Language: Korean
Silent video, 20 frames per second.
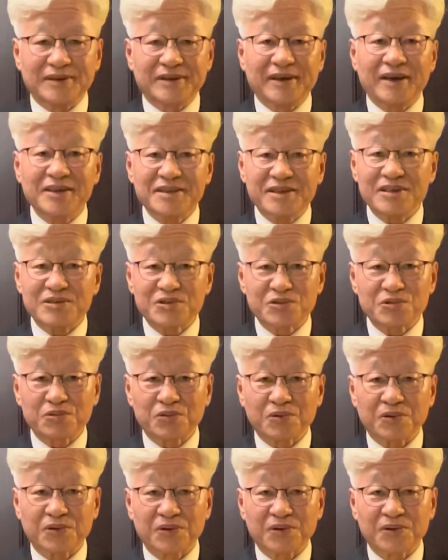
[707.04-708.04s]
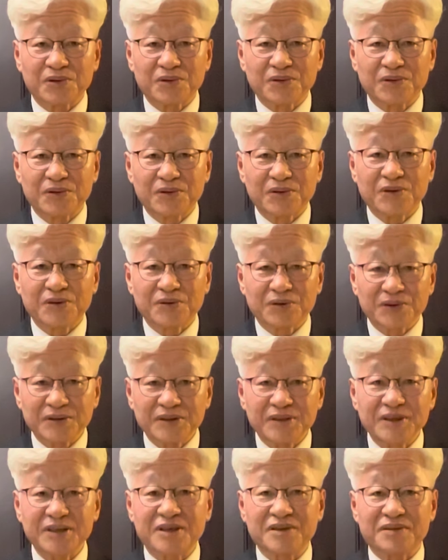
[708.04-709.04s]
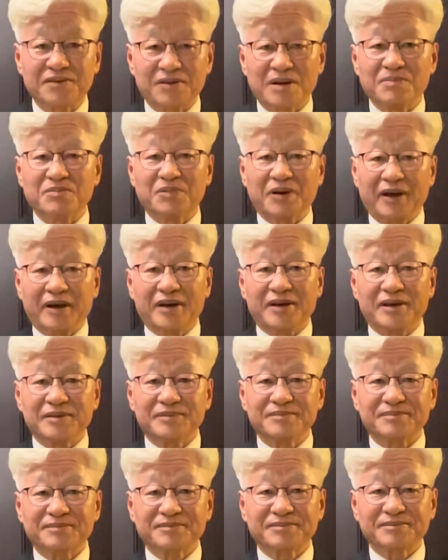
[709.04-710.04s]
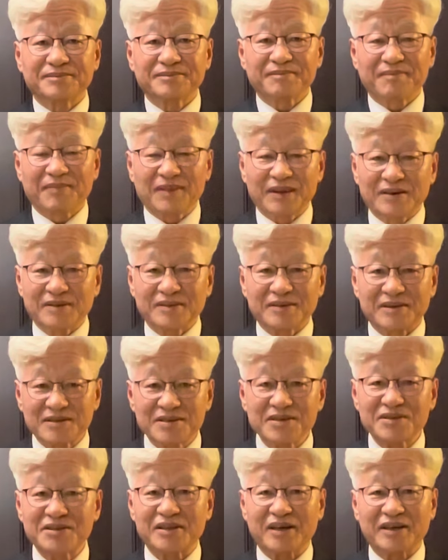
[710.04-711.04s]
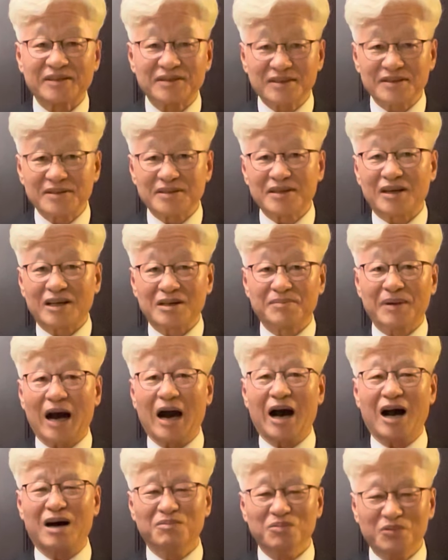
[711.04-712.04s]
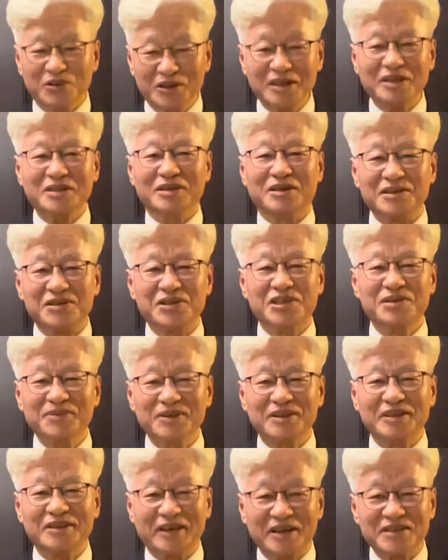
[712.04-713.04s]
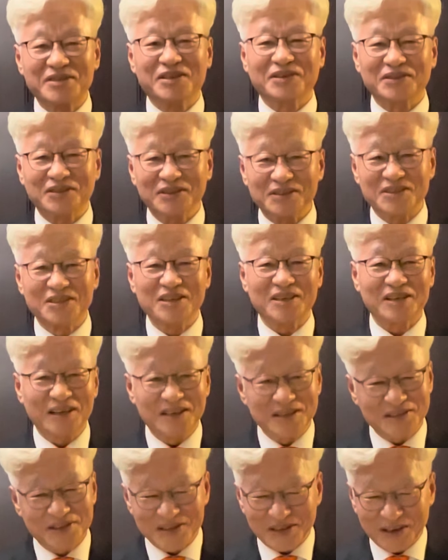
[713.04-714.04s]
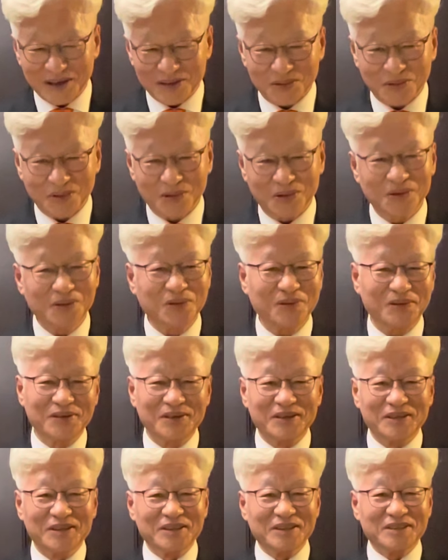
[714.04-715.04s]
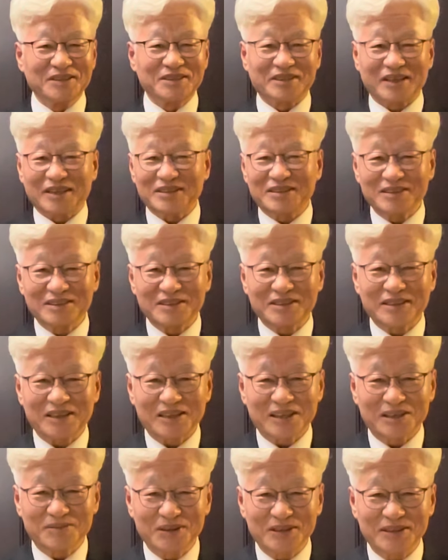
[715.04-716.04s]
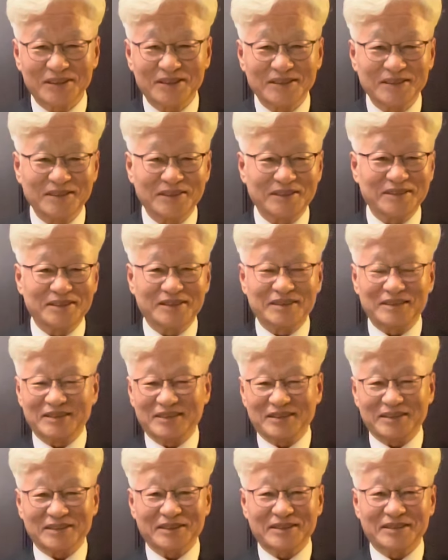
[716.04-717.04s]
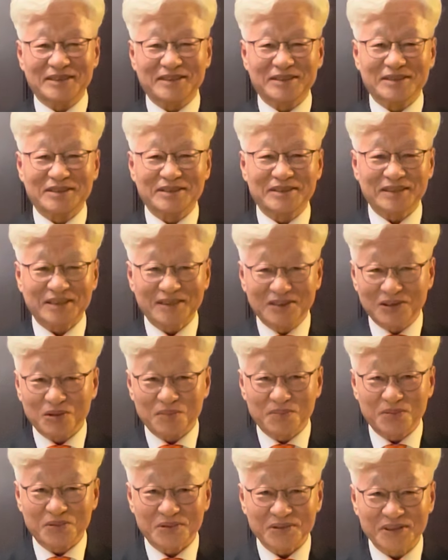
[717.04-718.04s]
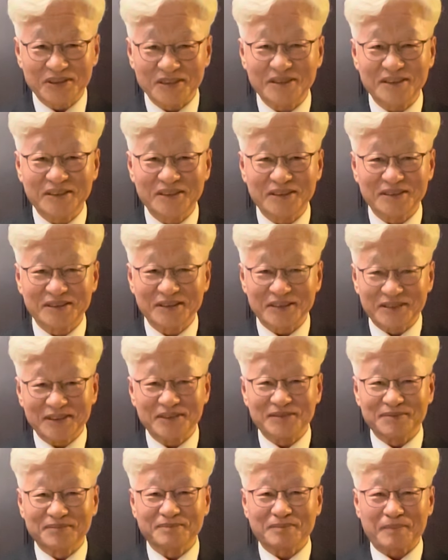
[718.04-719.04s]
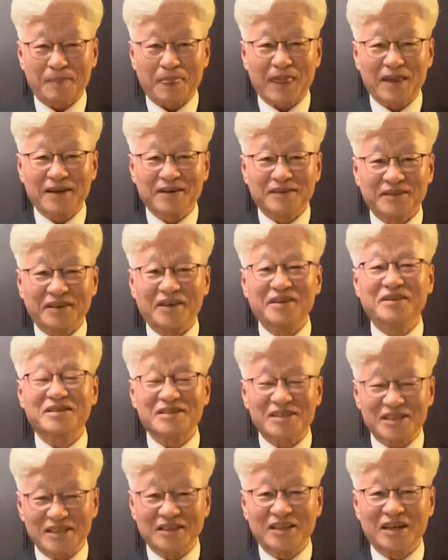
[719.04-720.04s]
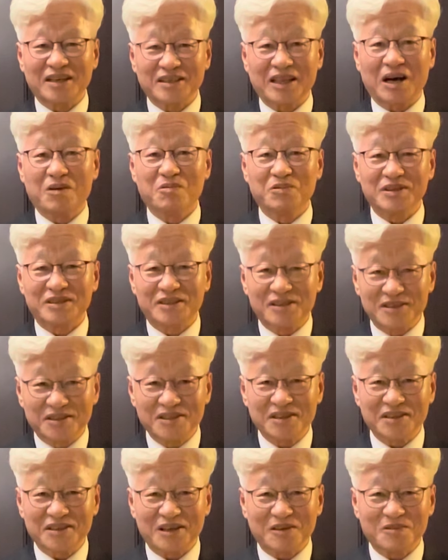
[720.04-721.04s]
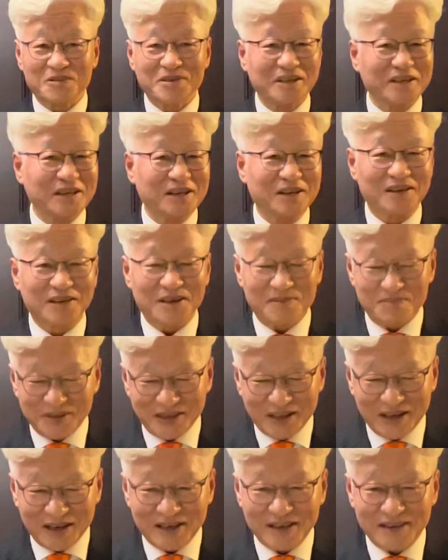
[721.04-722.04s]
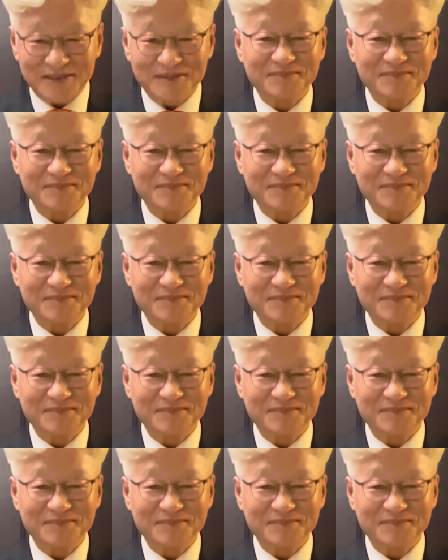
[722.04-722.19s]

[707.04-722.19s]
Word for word: 해칠 수도 있기 때문에 그래서 저 같은 사람 아무리 열심을 냈었던 저라 할지라도 저 같은 사람을 컷오프 시키는 것은 개혁신당다운 결정이라고 생각을 합니다.